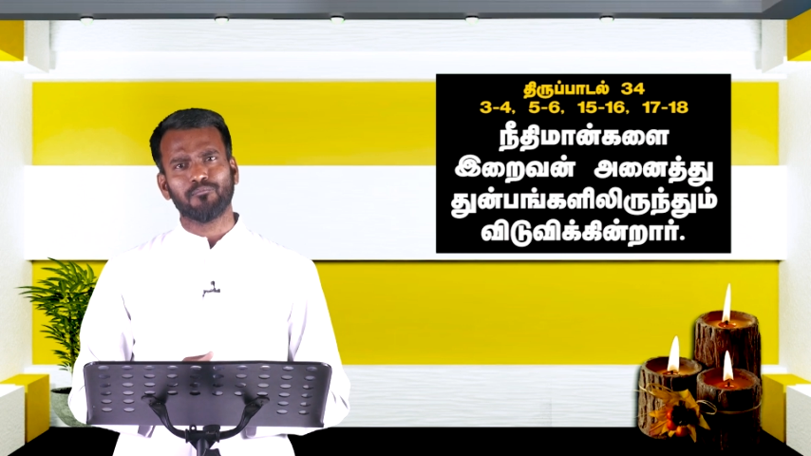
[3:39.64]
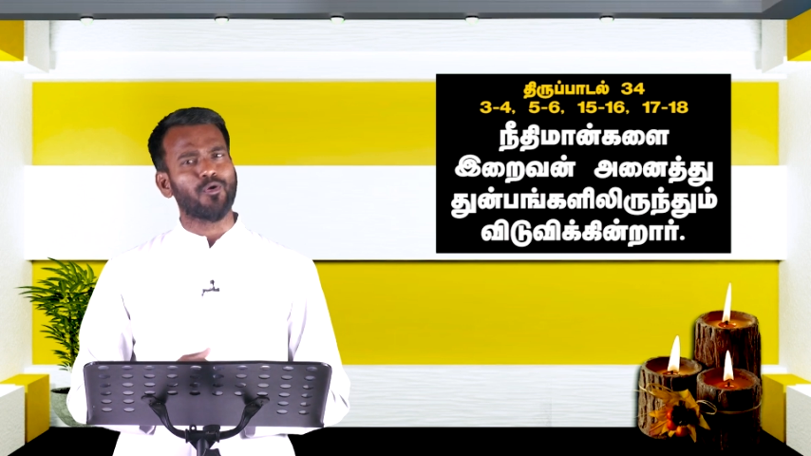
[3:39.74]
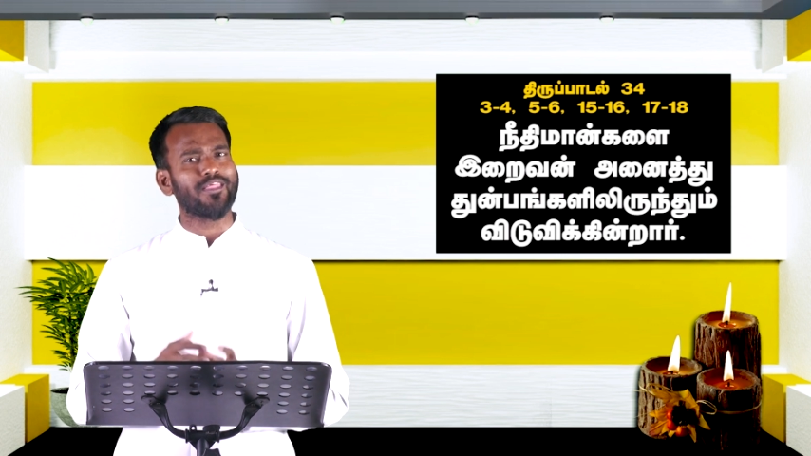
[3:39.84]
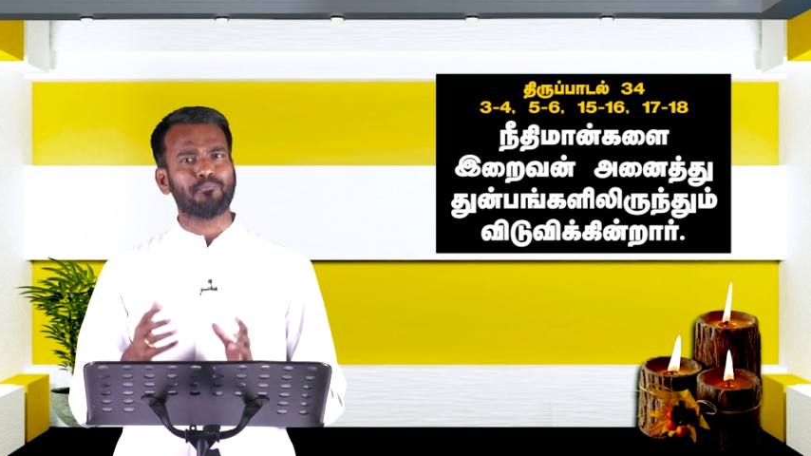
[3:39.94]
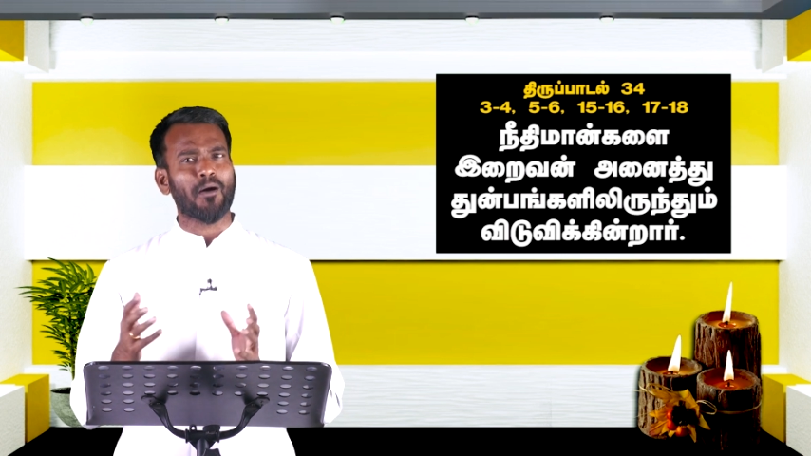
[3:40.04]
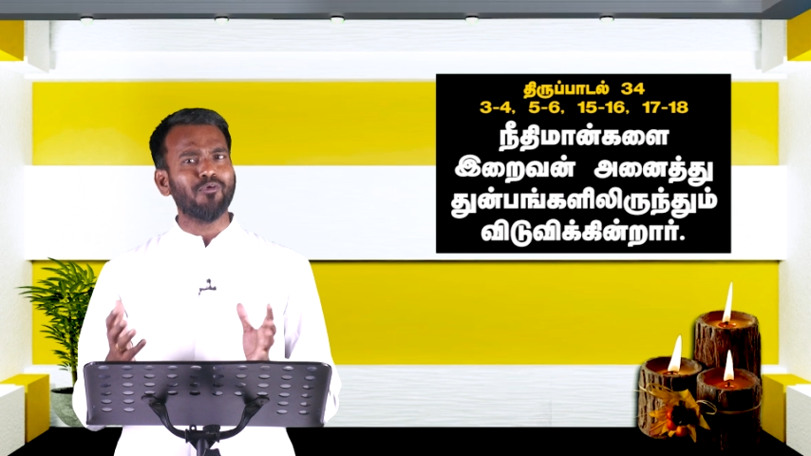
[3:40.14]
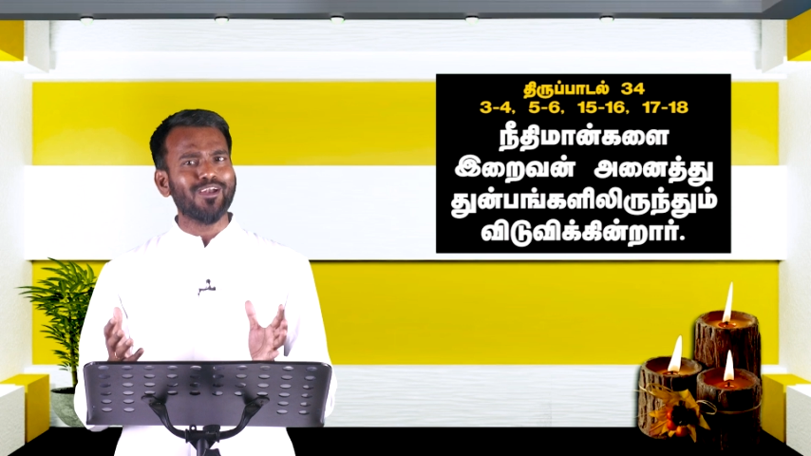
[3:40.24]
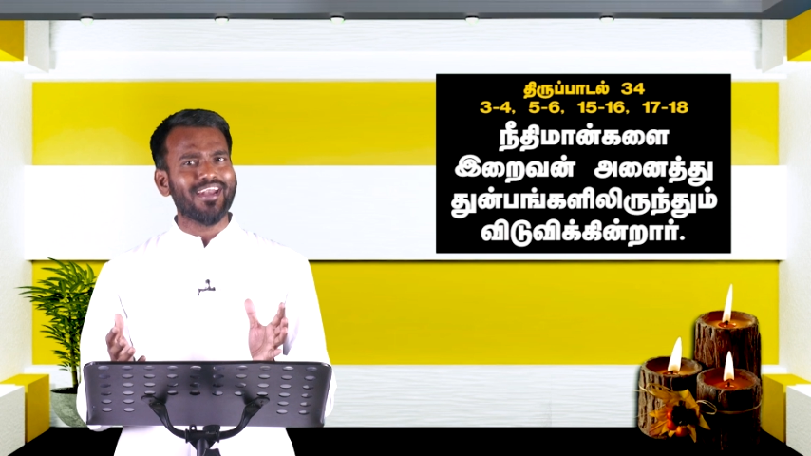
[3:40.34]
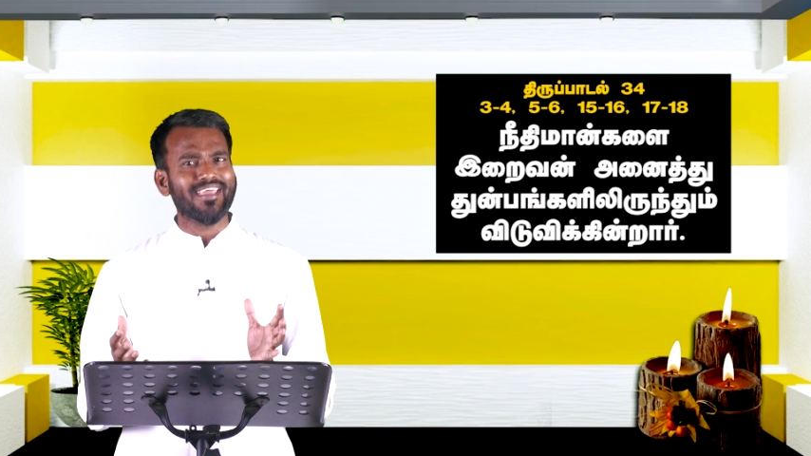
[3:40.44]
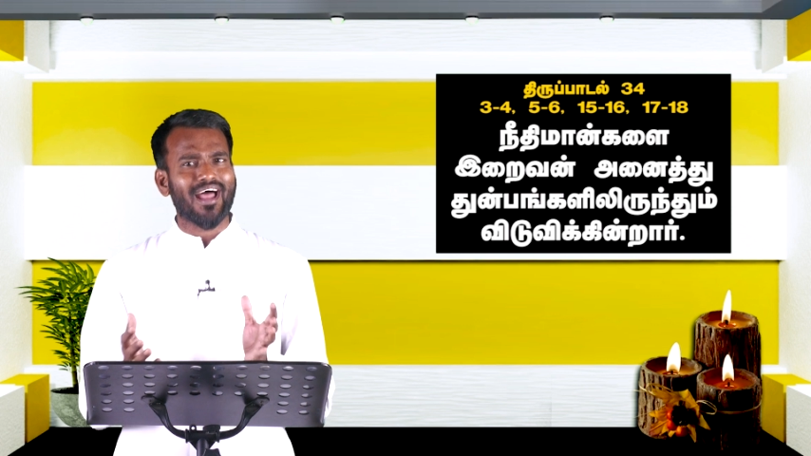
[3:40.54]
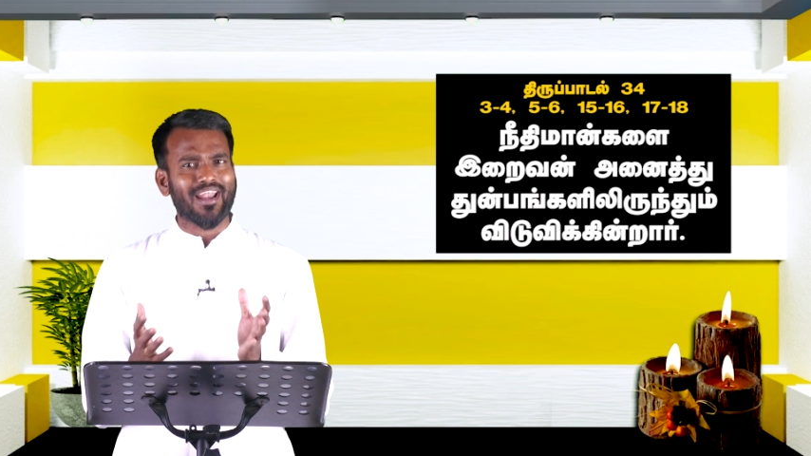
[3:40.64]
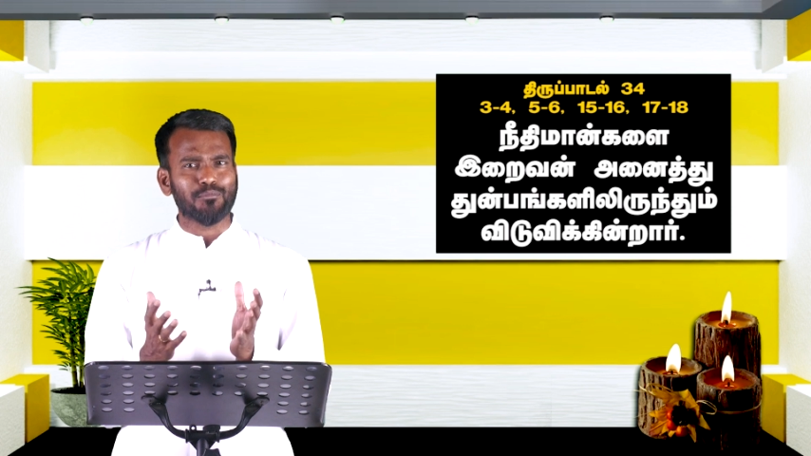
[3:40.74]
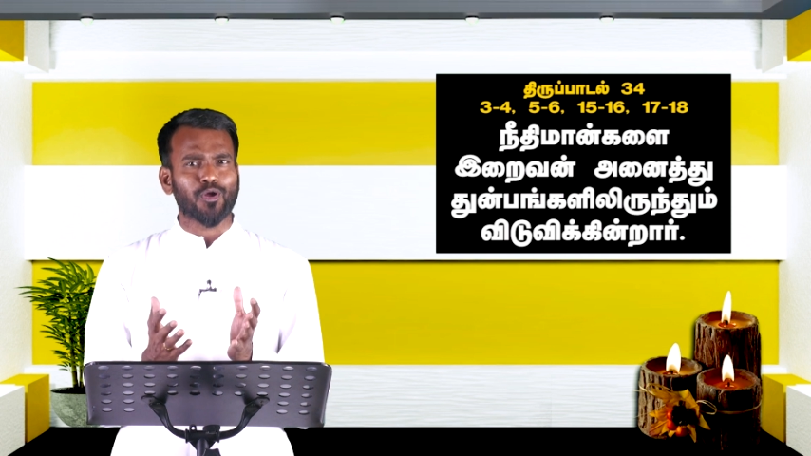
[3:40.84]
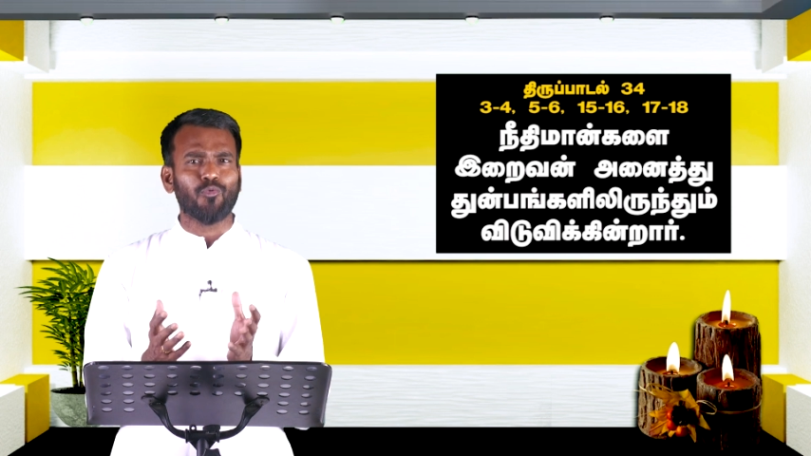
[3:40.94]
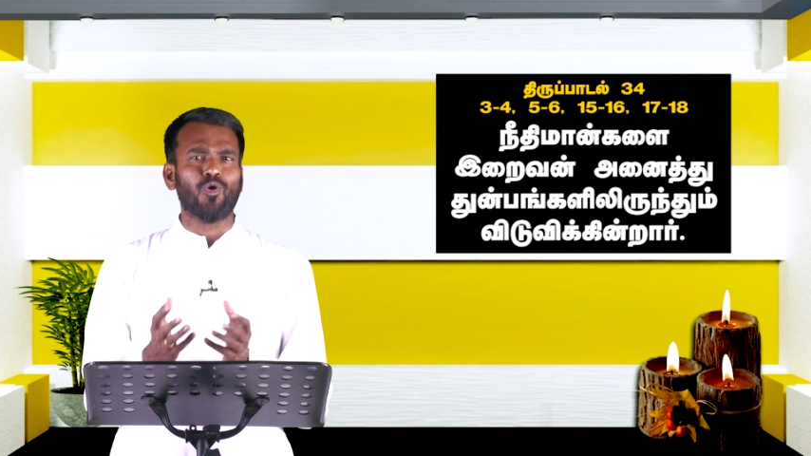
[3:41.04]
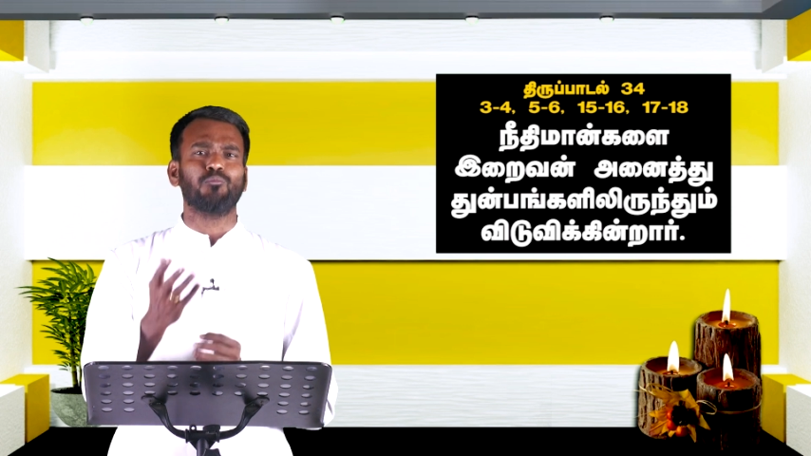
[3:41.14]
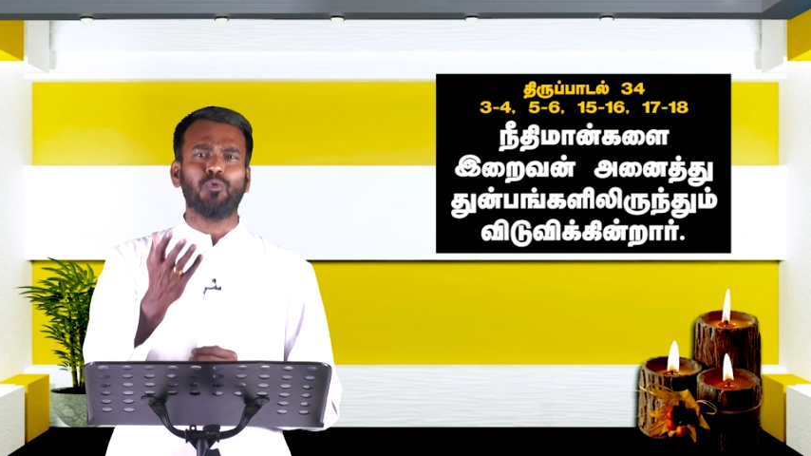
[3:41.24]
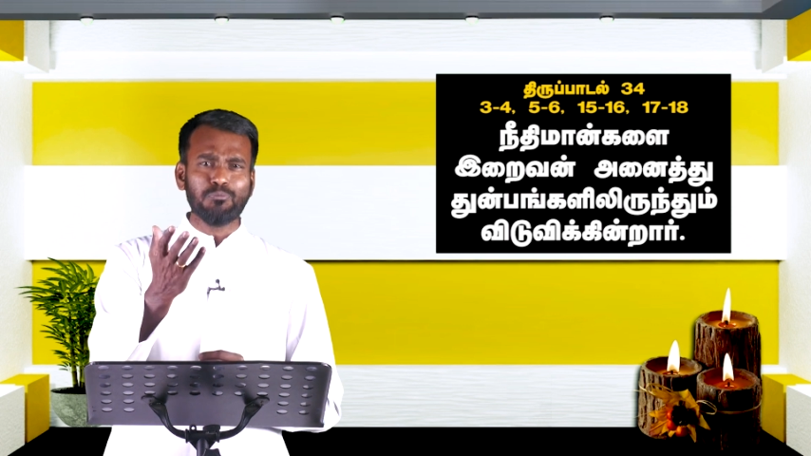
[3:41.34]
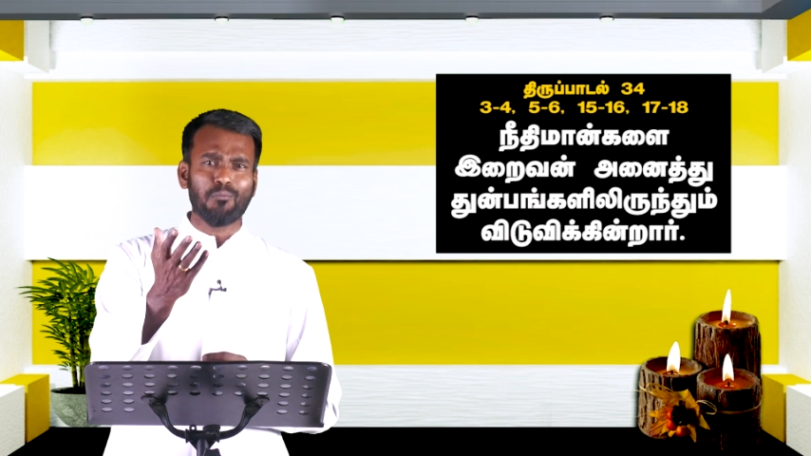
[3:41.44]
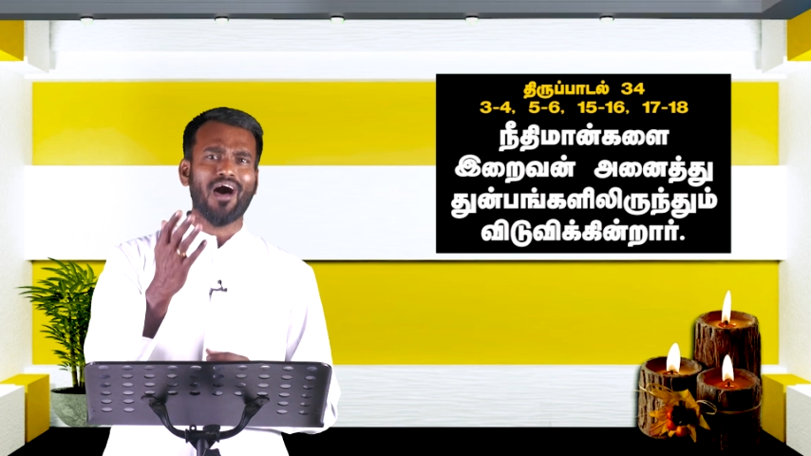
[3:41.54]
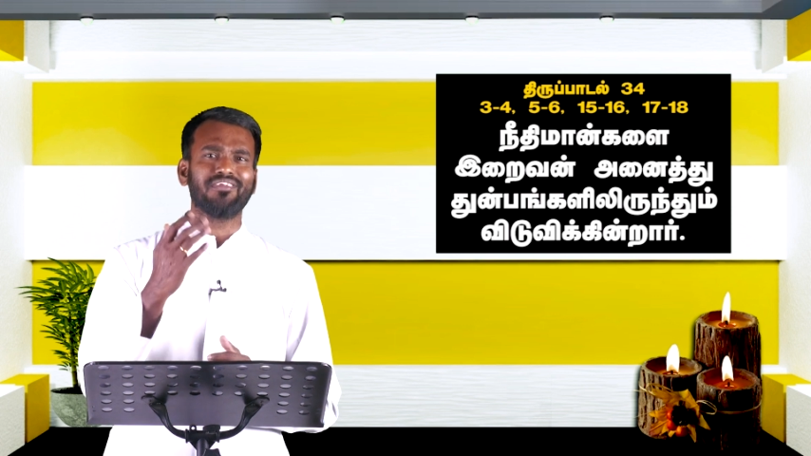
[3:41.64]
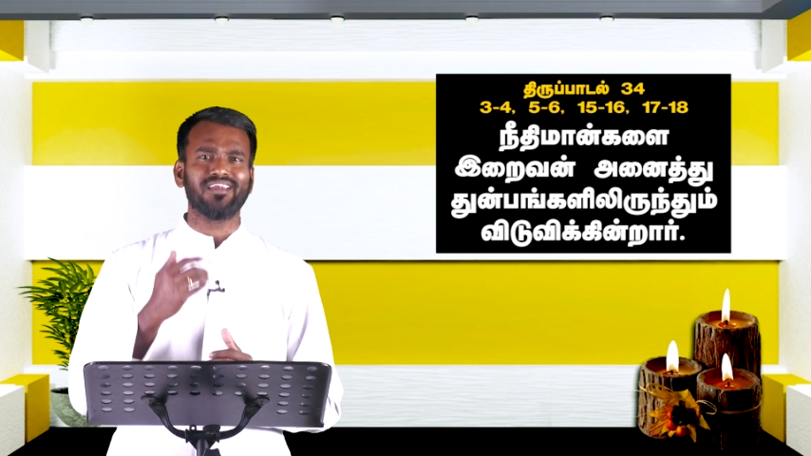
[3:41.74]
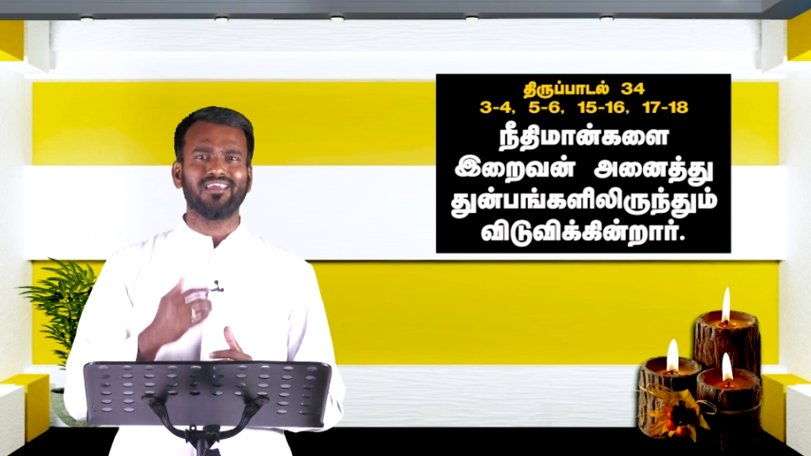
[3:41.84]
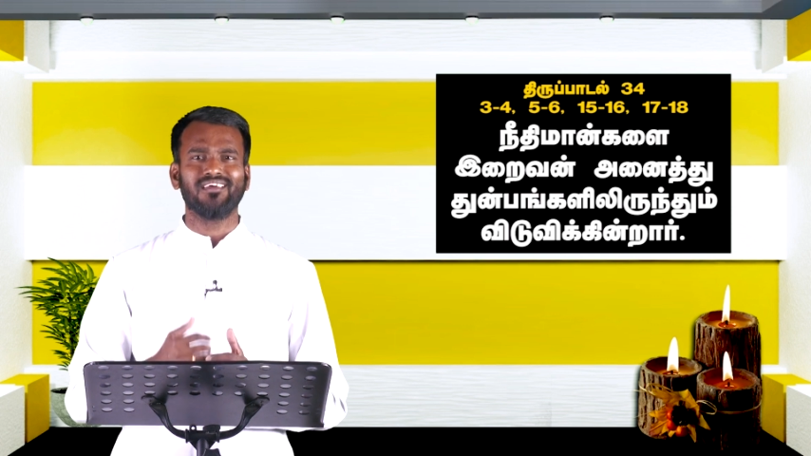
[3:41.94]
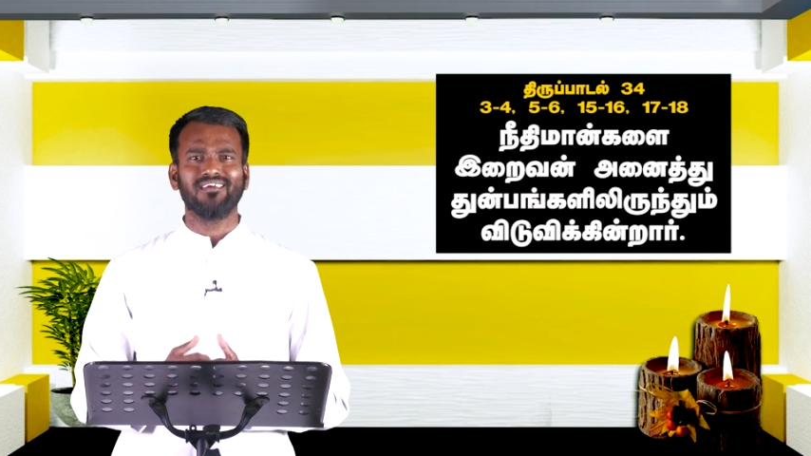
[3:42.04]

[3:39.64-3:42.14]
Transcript: புனித பவுலடியார் நமக்கு ஒரு முன்மாதிரி